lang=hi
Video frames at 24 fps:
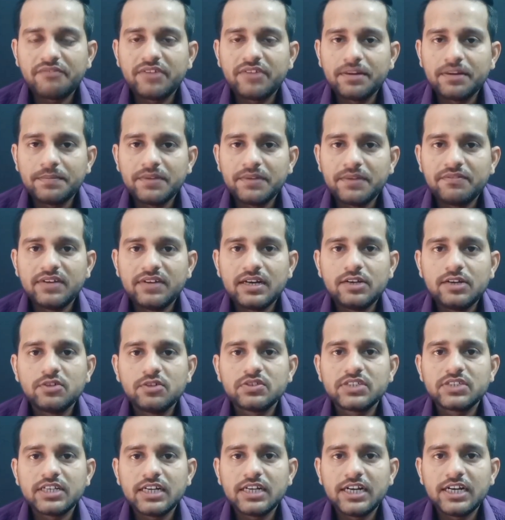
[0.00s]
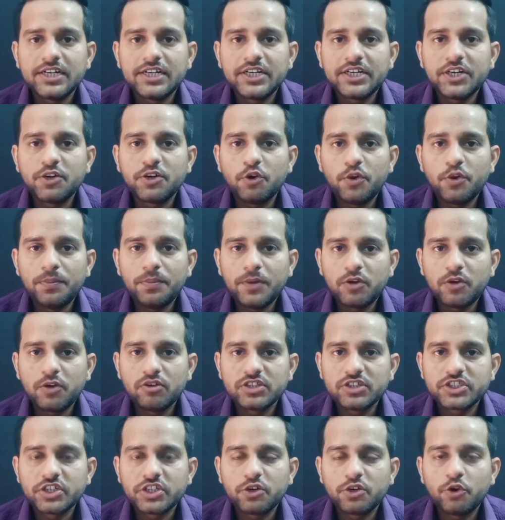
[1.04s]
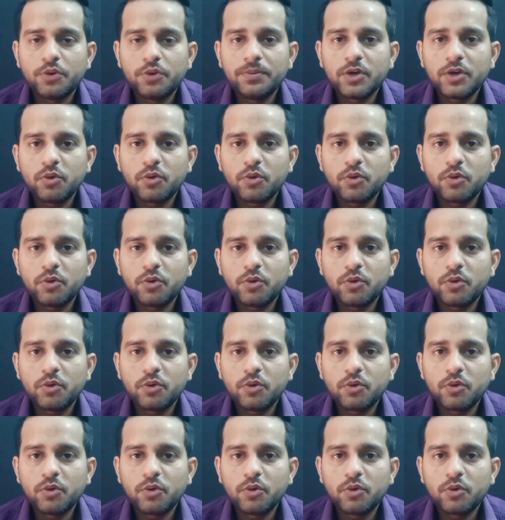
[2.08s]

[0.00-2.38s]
फिर भी वीडियो से रिलेटेड कोई भी क्वेश्चन कोई भी